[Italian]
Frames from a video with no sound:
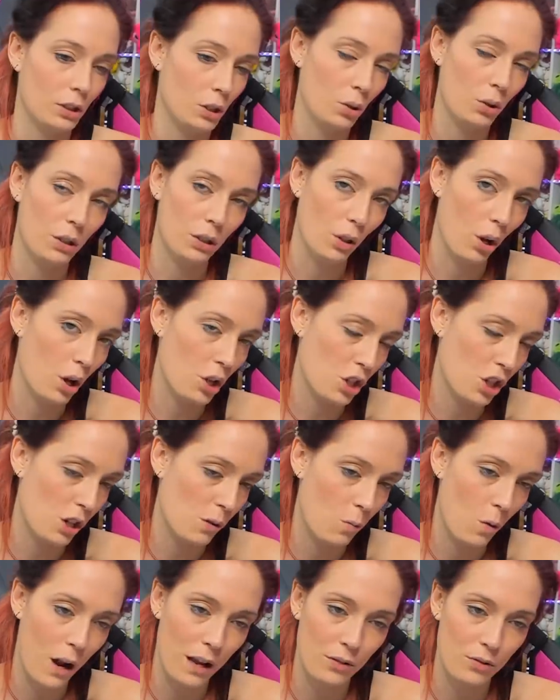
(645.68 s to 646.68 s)
Io il
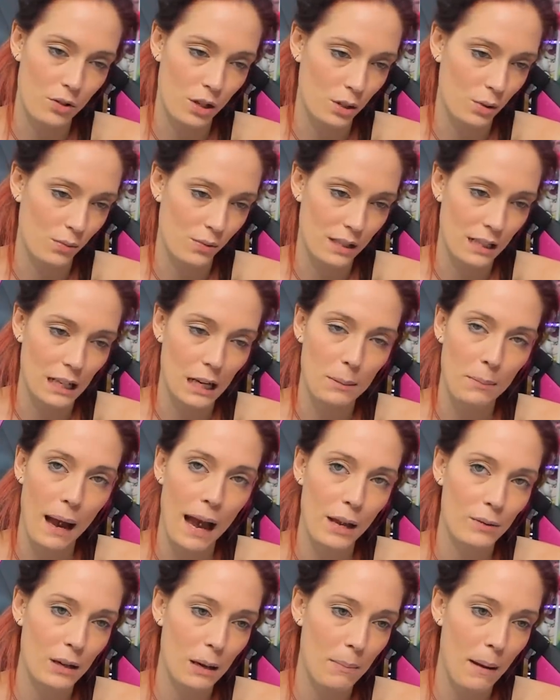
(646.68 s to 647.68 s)
dolci, guarda, boh, cioè non sarei
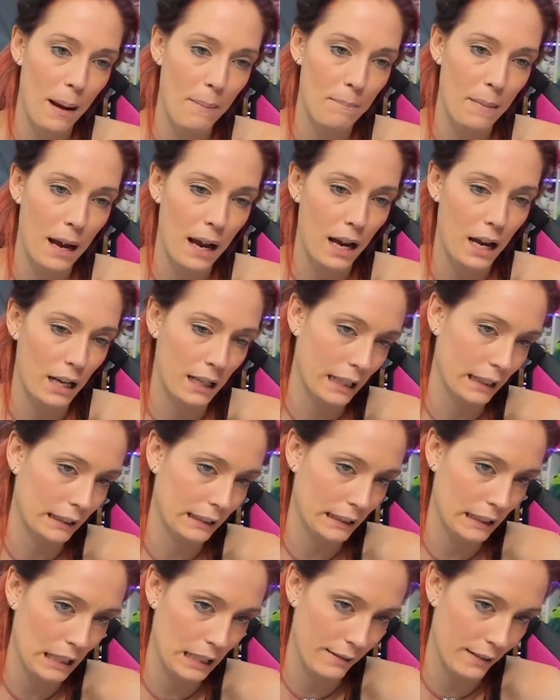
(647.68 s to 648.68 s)
mai una mamma
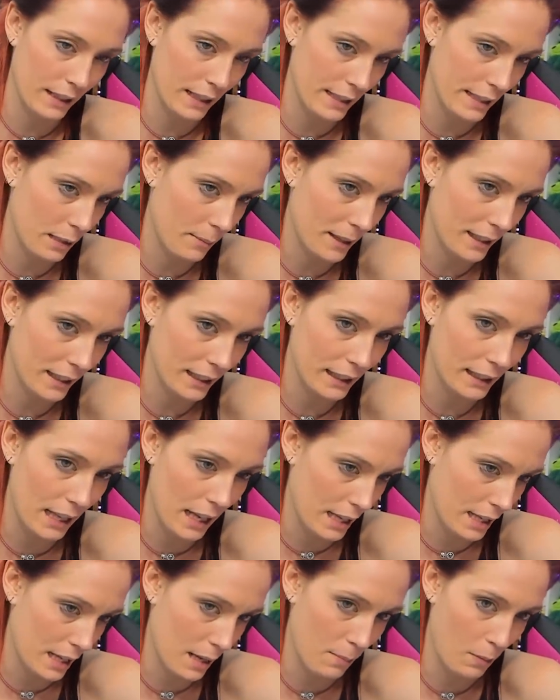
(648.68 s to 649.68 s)
cattiva che si dimentica
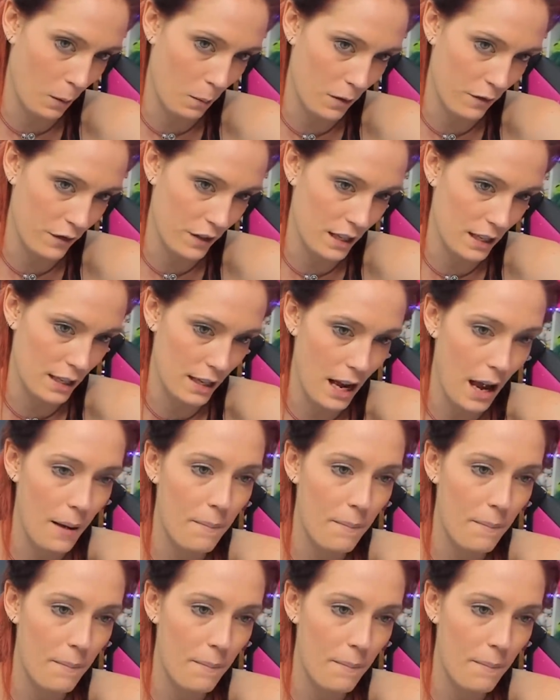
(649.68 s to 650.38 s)
dei, dei propri figli,